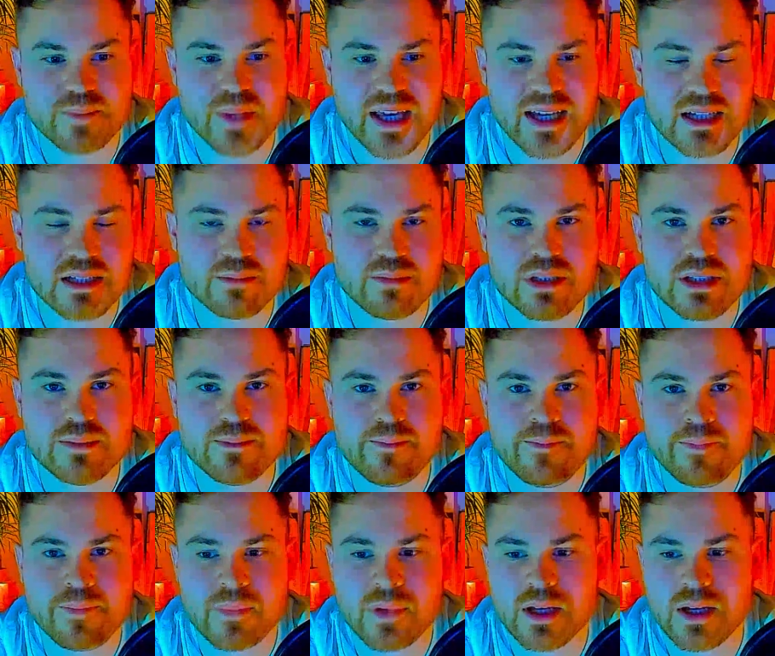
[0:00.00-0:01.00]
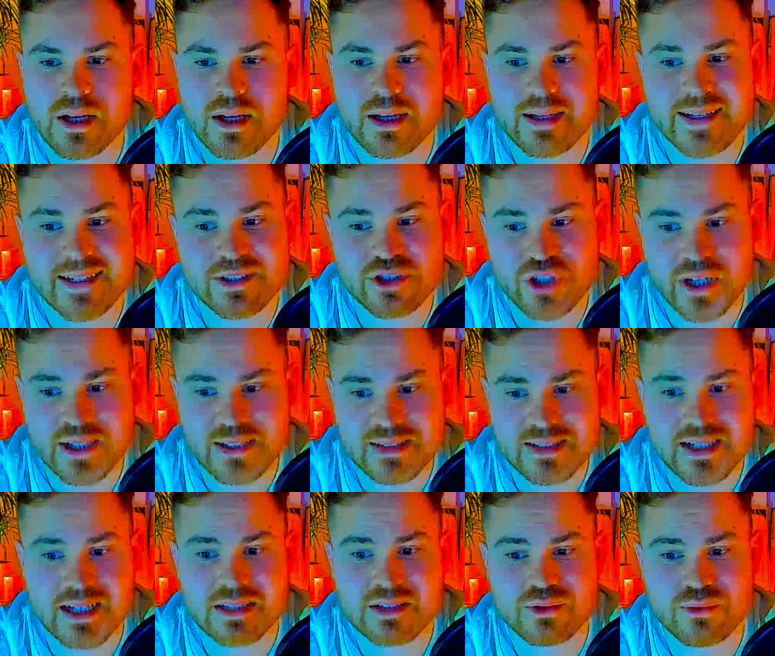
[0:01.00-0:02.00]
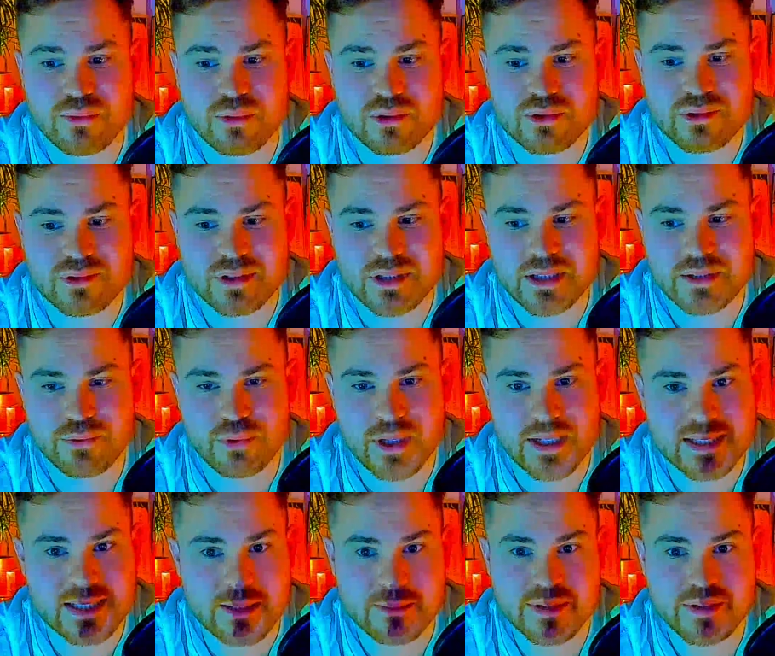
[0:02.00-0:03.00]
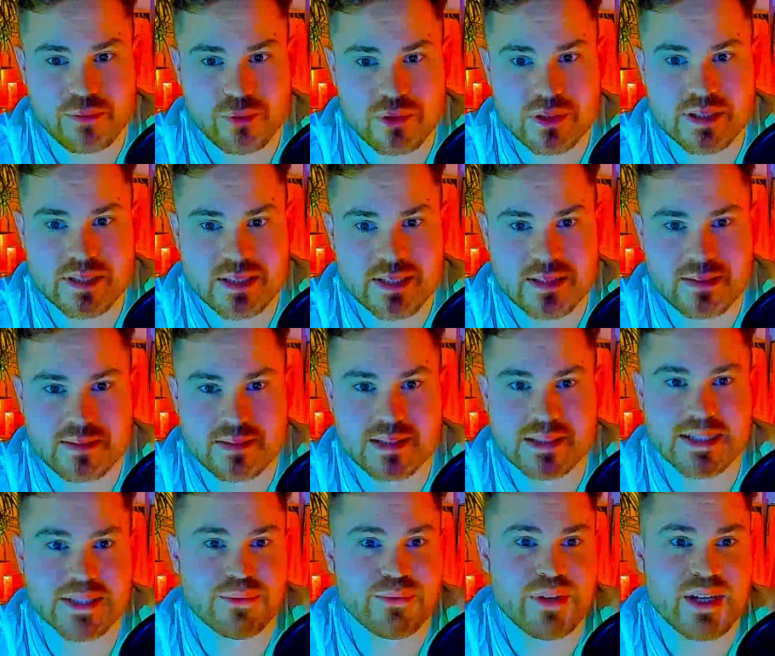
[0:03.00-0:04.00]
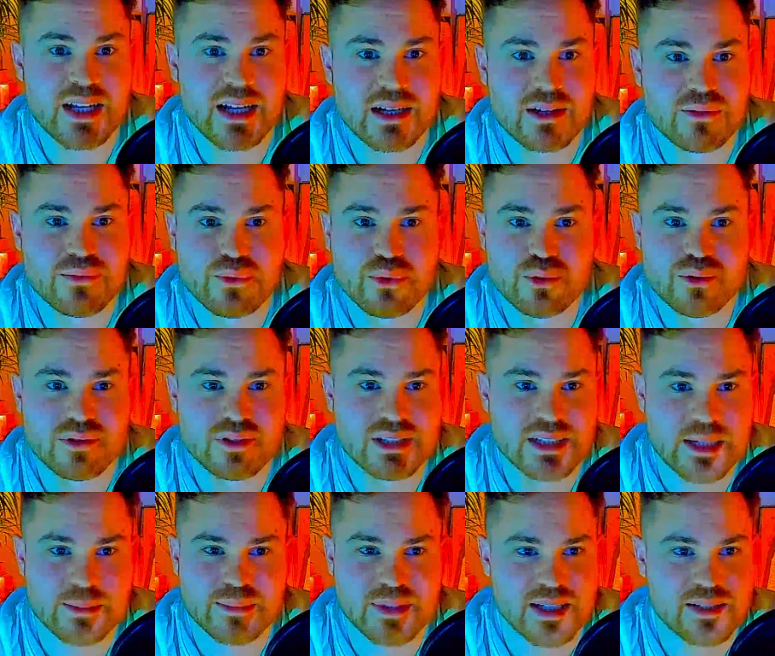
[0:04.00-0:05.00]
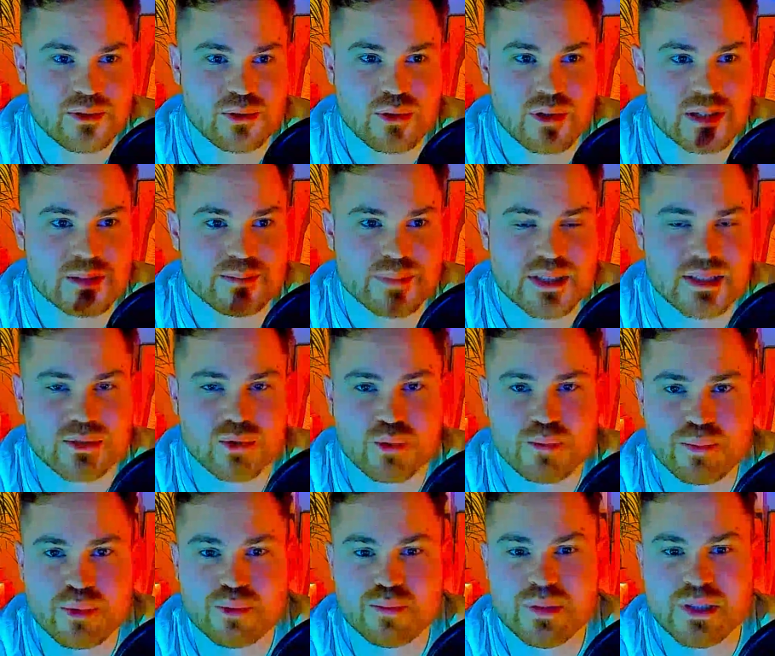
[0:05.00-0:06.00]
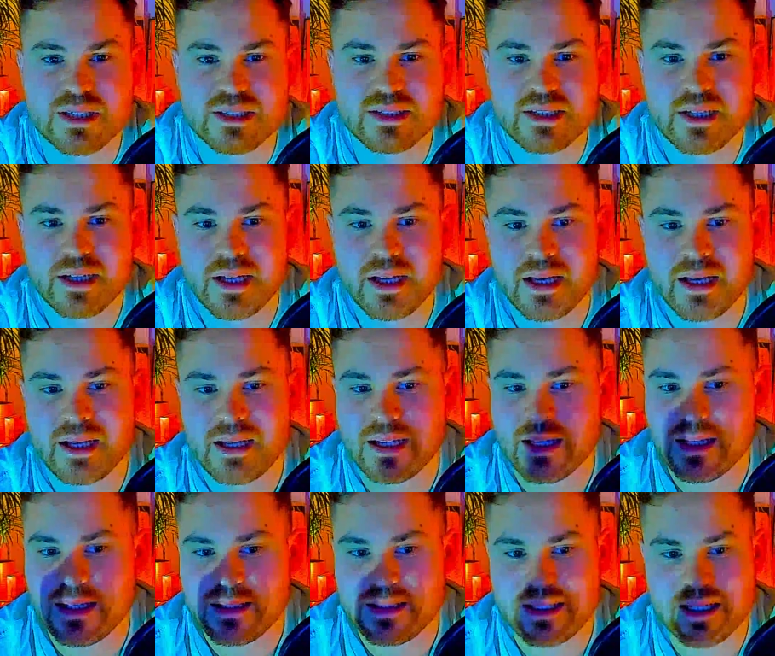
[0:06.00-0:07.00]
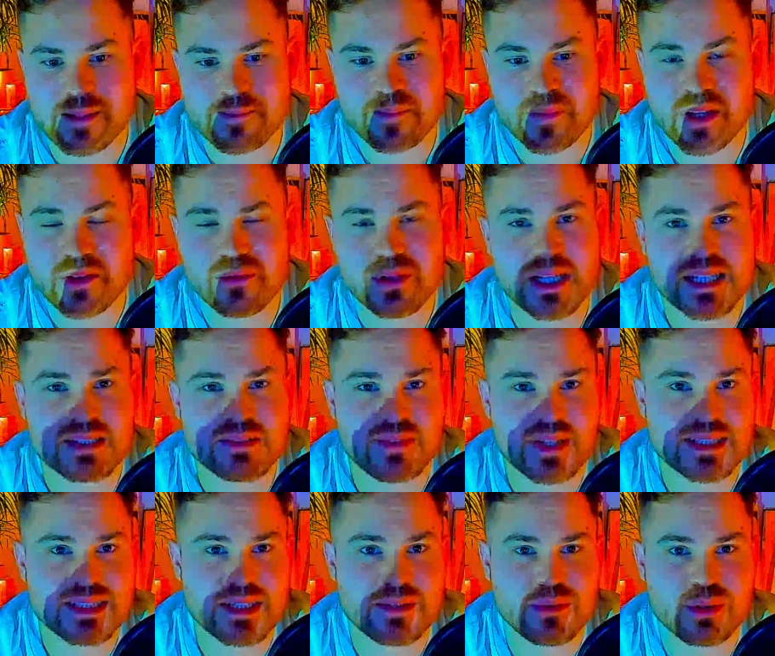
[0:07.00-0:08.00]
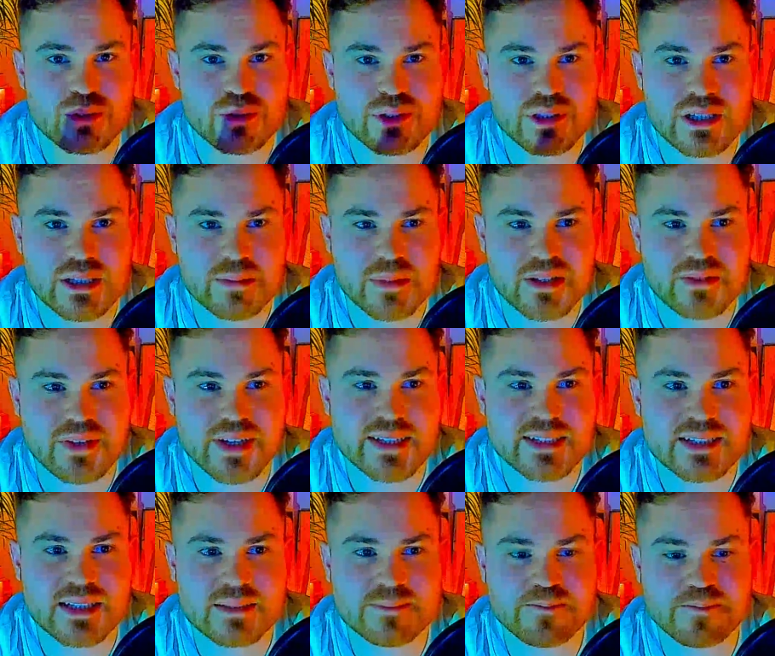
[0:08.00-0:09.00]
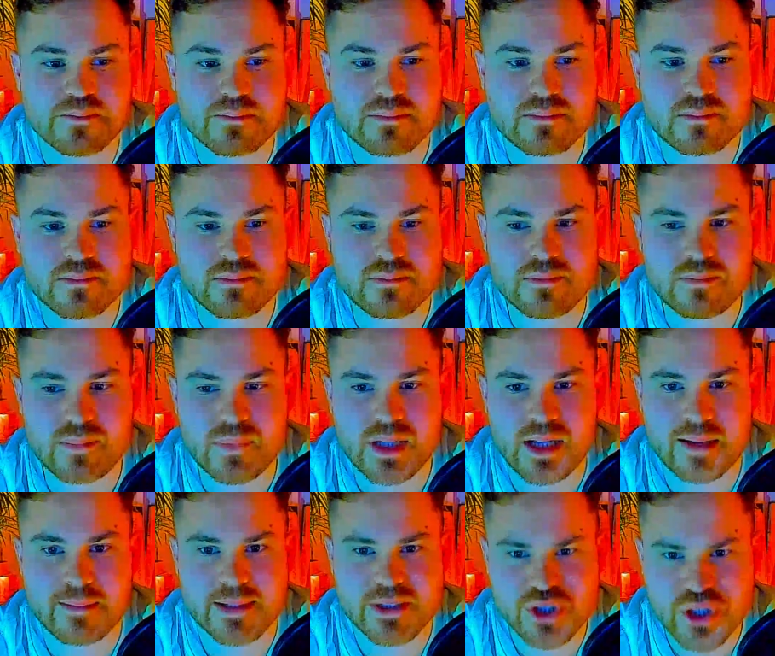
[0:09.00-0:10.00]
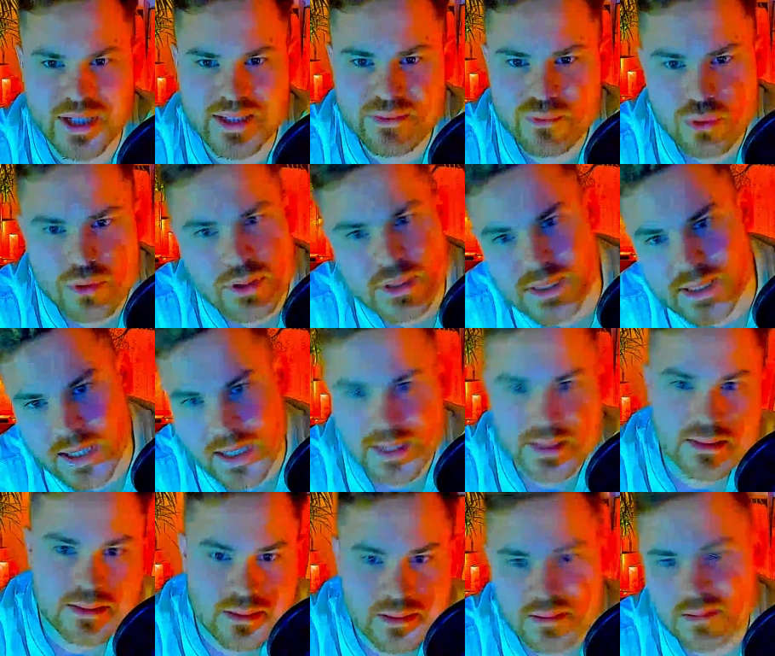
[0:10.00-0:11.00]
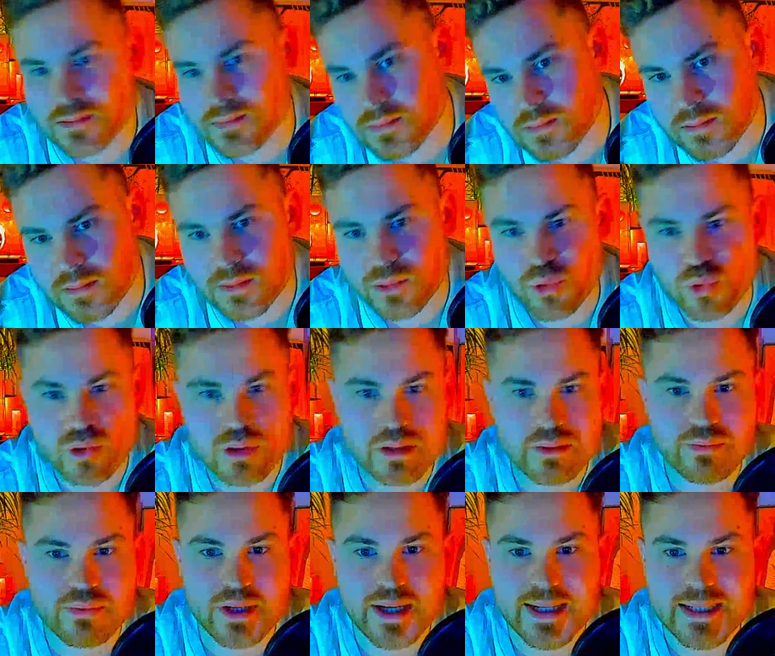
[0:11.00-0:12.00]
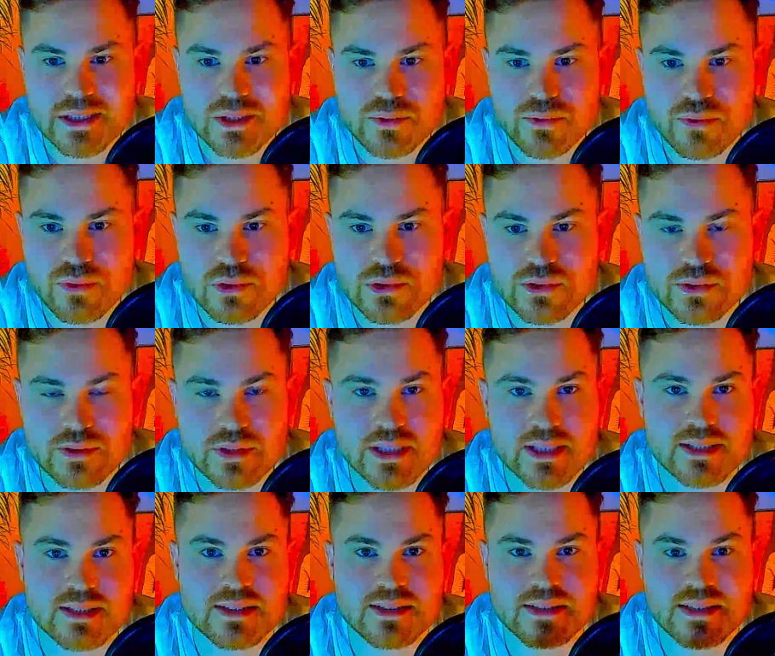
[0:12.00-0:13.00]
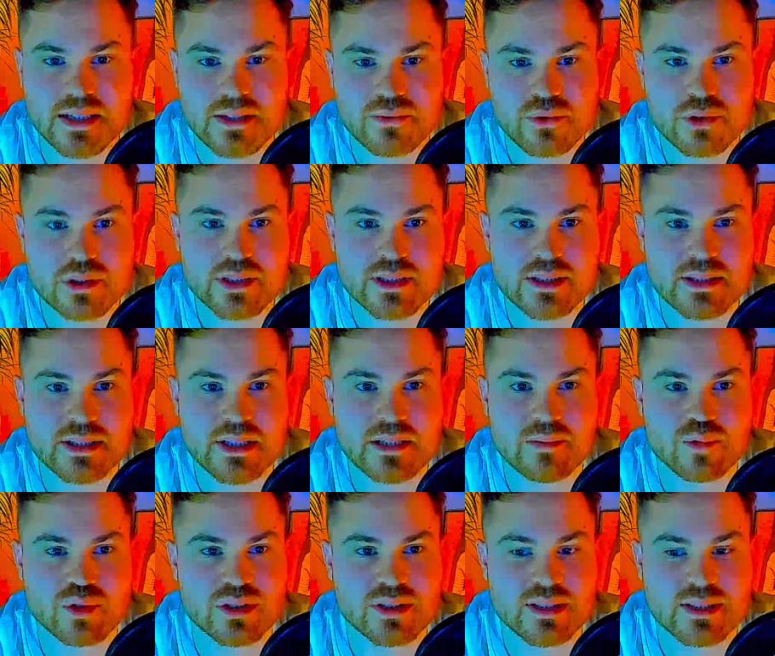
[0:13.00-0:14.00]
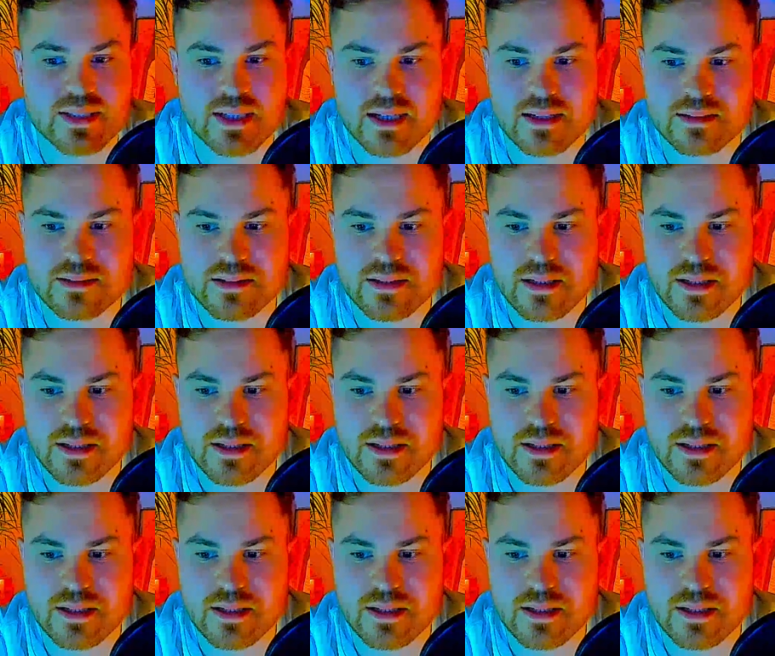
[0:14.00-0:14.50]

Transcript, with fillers: hängen geblieben. Jetzt scheint es gerade zu funktionieren. Vielleicht habe ich wirklich den, den Fehler gefunden. Ich habe da gerade ein bisschen rumprobiert. Ja, vielleicht weiß ja von euch jemand weiter. Aber es scheint wirklich gerade ruckelfrei zu funktionieren. Das ist ja wirklich ein Ding, muss ich sagen.